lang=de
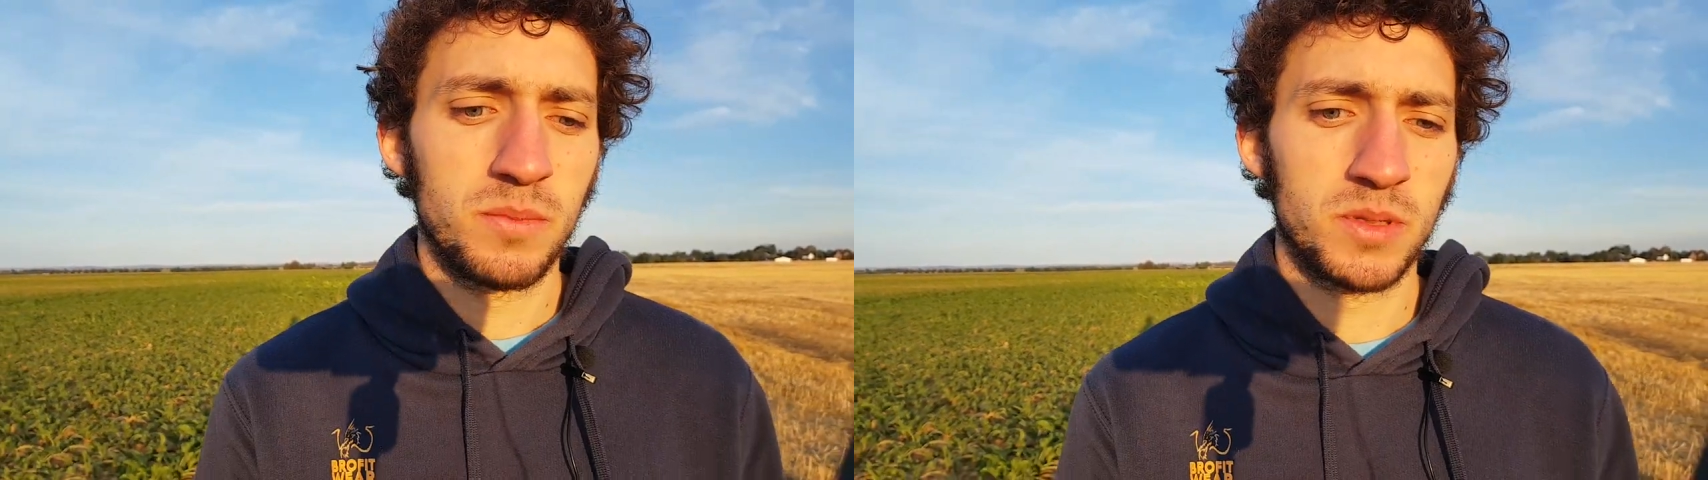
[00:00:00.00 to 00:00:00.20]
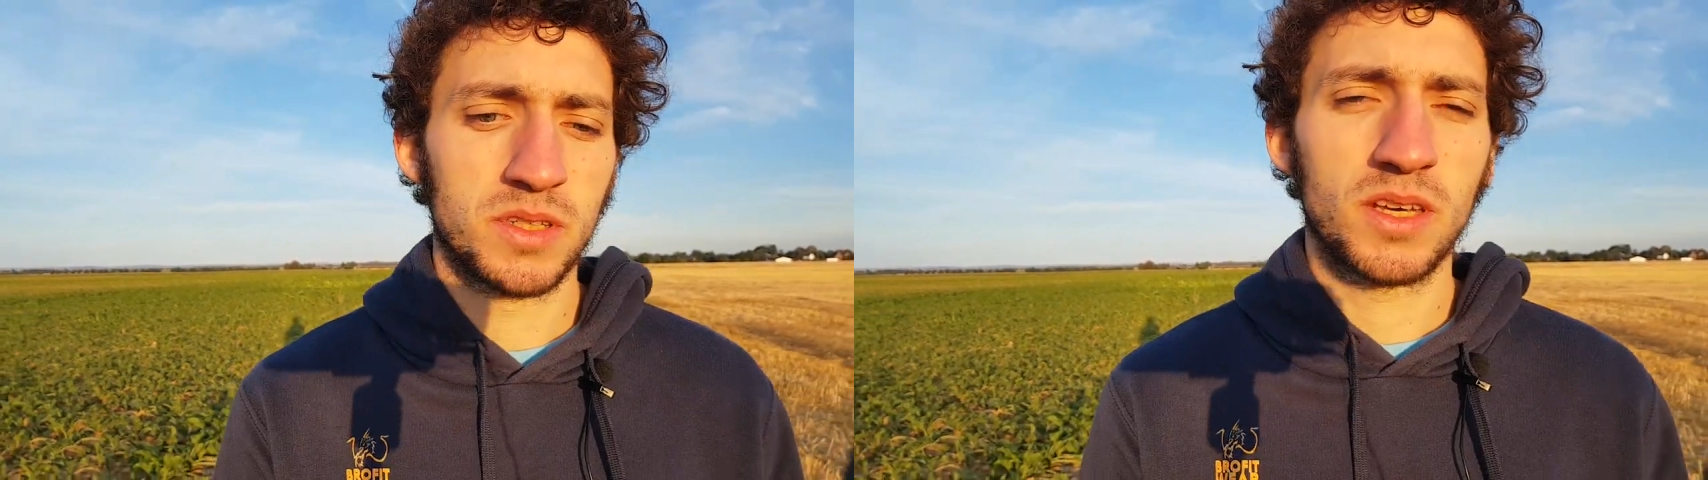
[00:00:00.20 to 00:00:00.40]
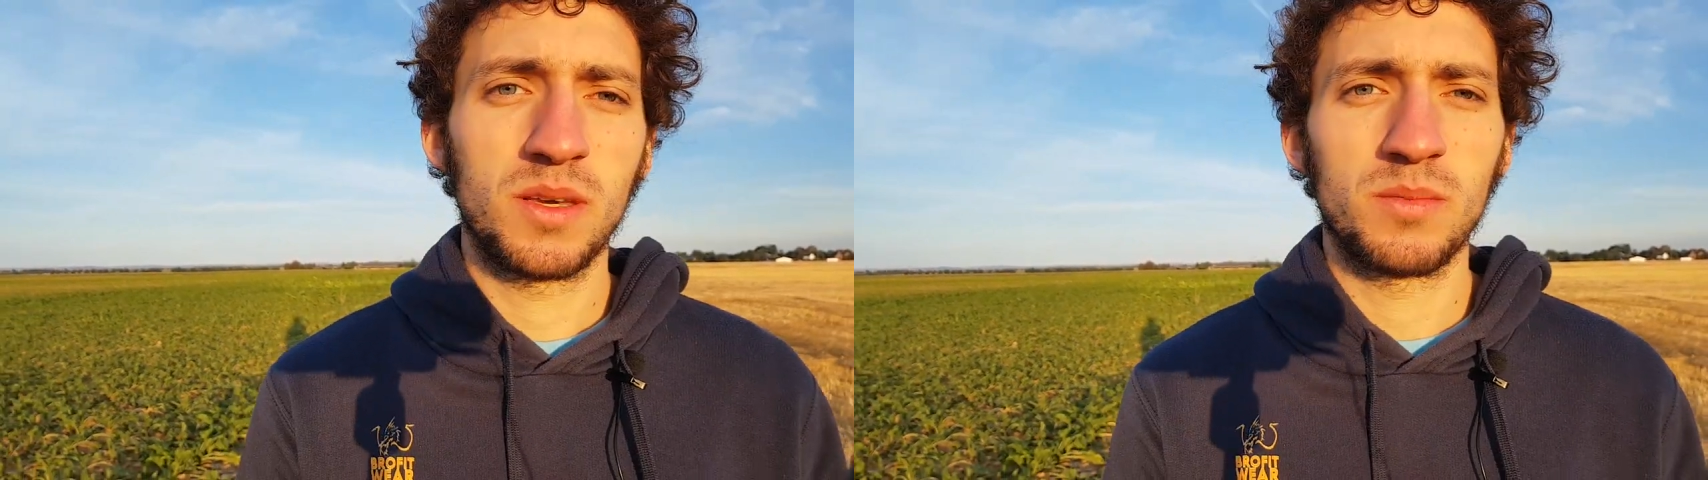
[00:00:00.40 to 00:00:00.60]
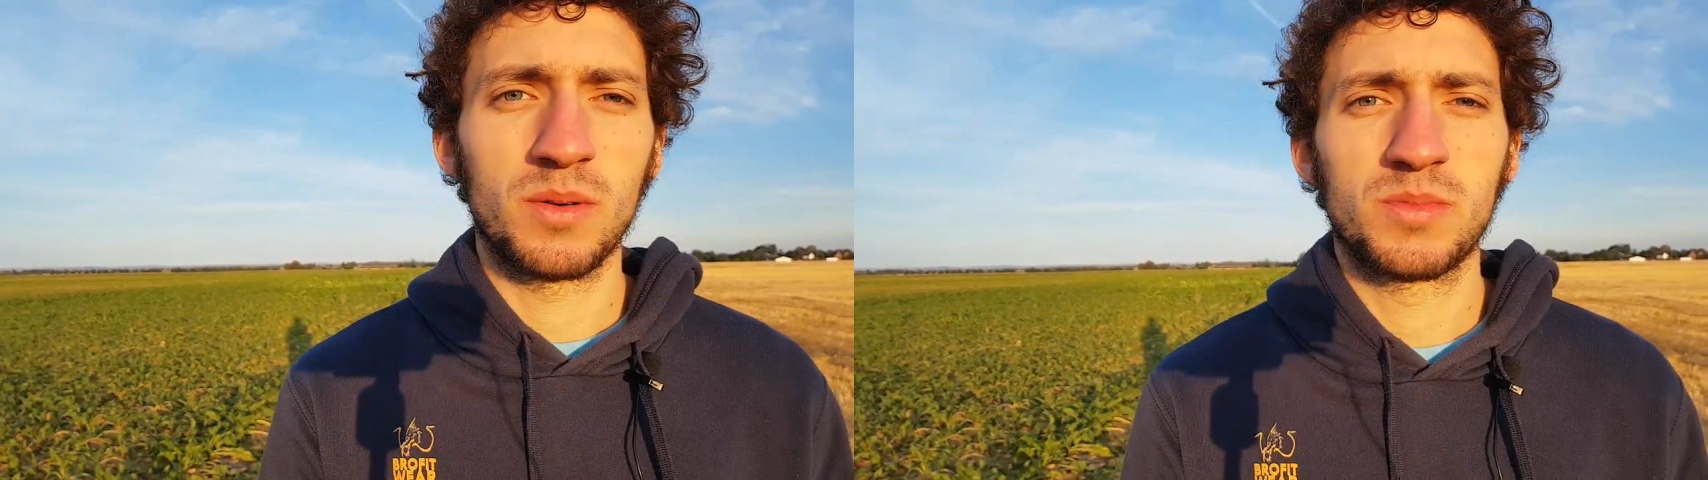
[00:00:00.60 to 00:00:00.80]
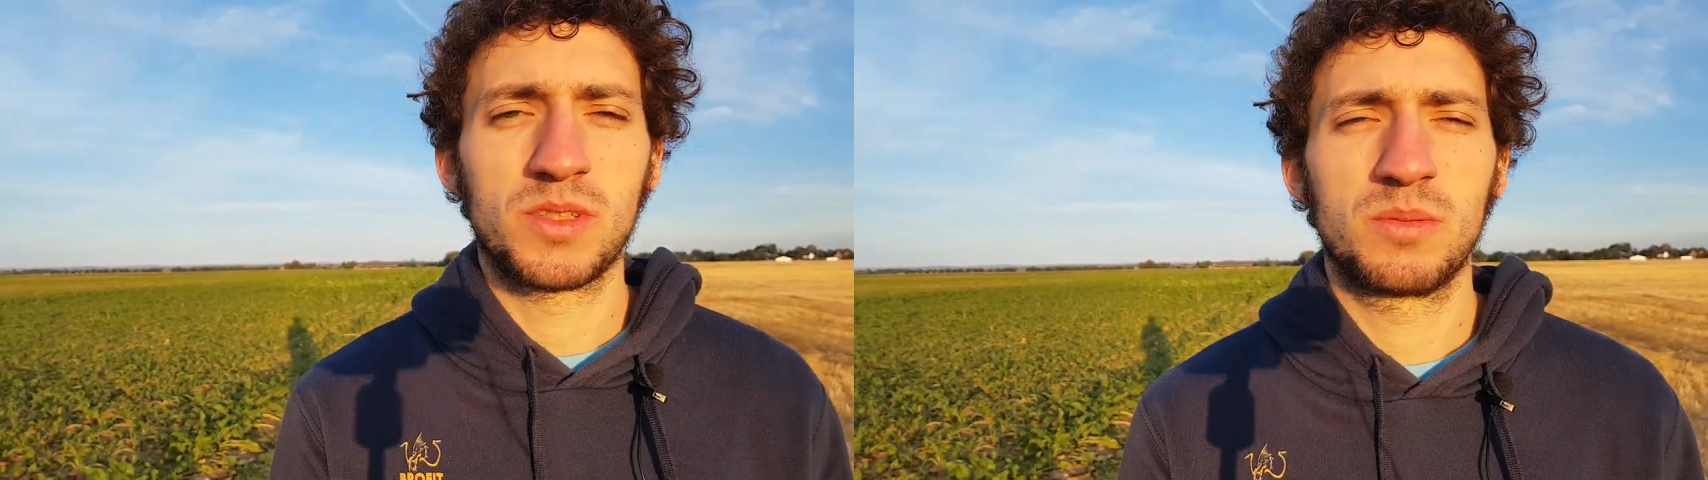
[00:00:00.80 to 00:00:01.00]
betrieben,
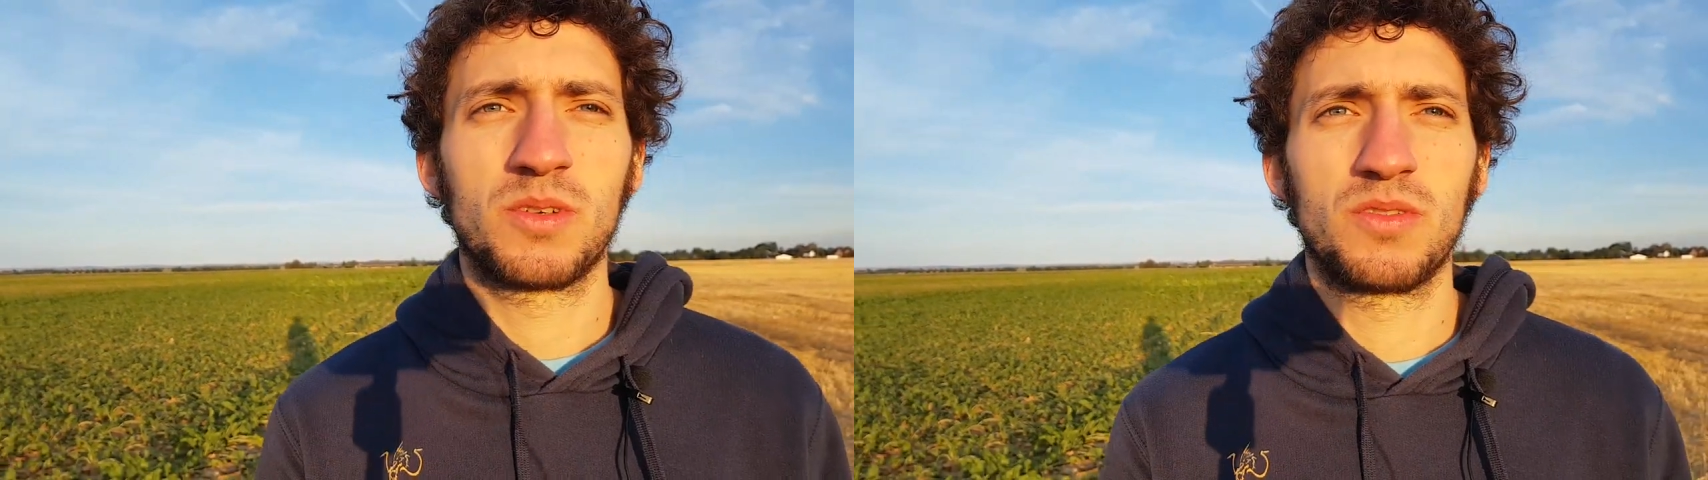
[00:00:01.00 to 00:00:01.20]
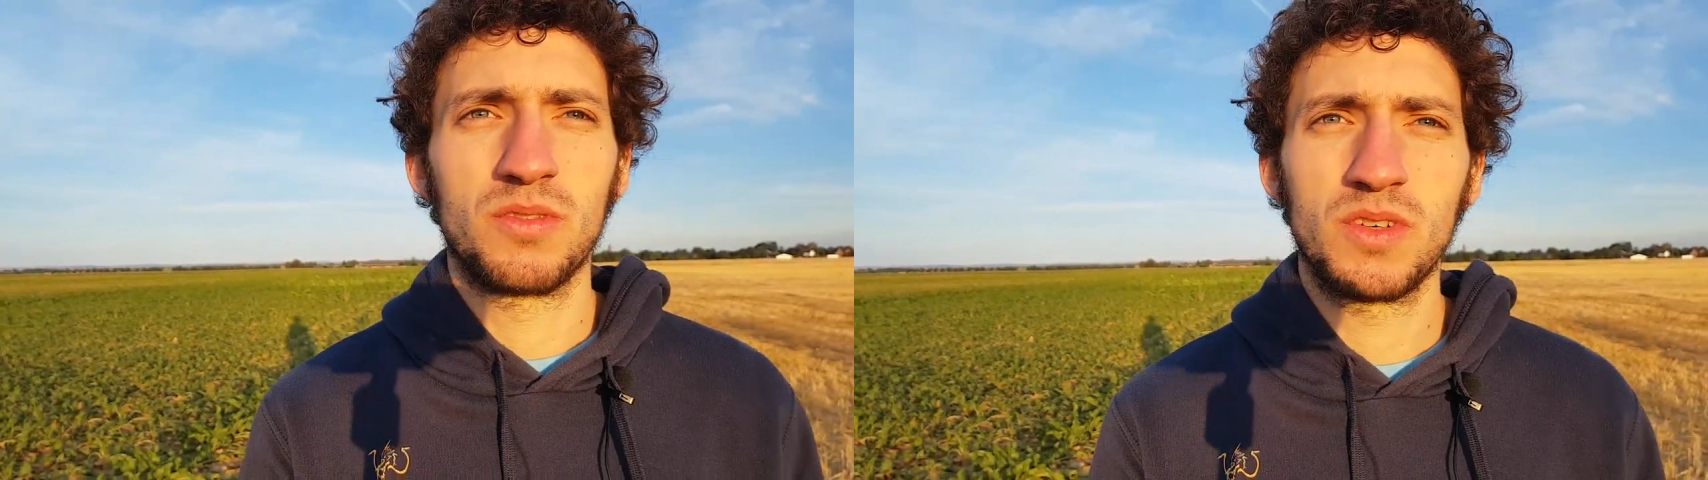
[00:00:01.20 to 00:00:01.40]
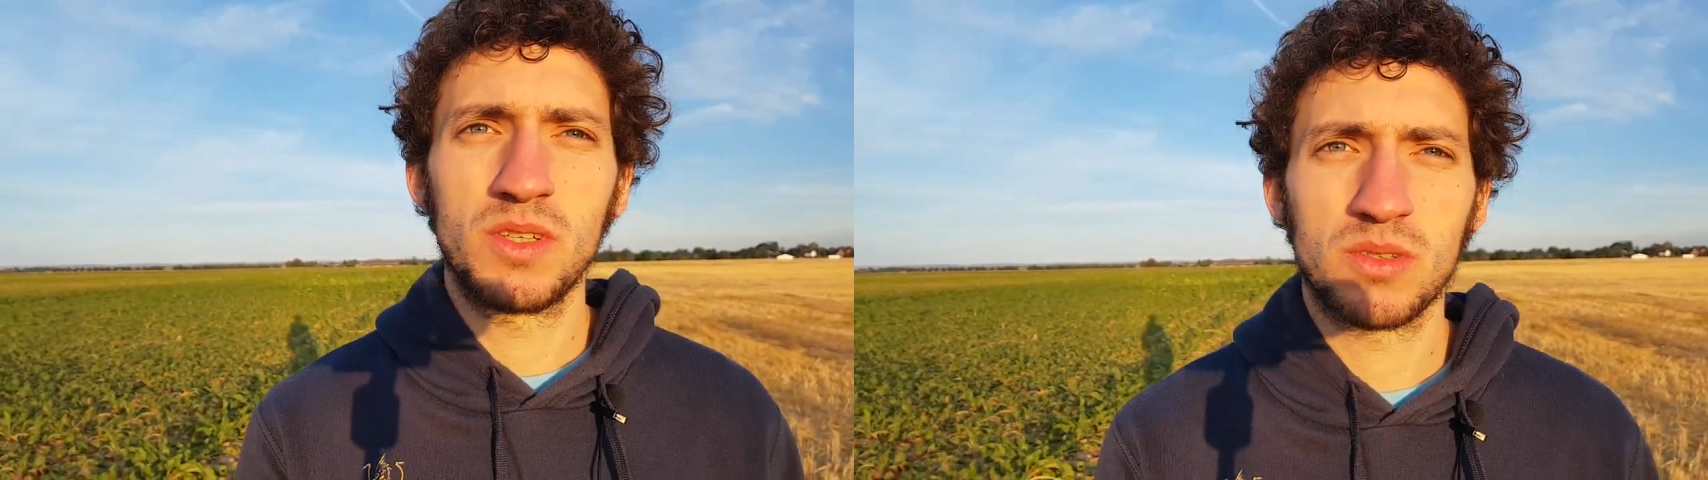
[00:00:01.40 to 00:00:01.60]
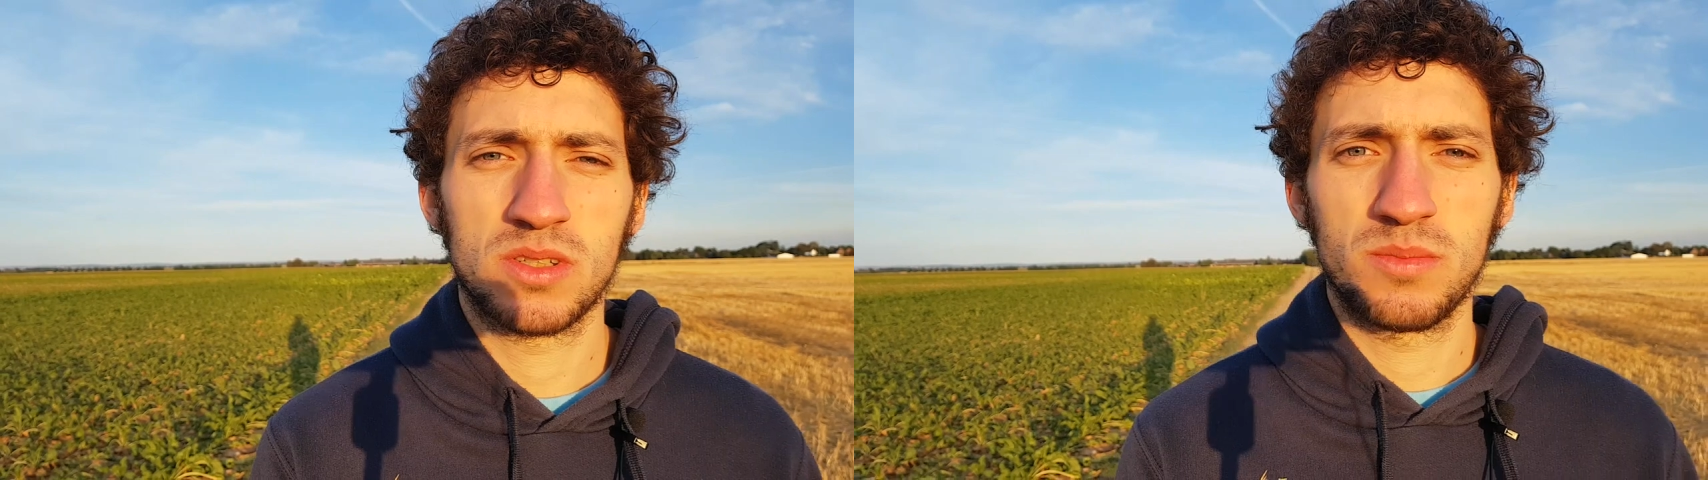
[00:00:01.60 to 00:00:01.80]
haben ziemlich viele Videos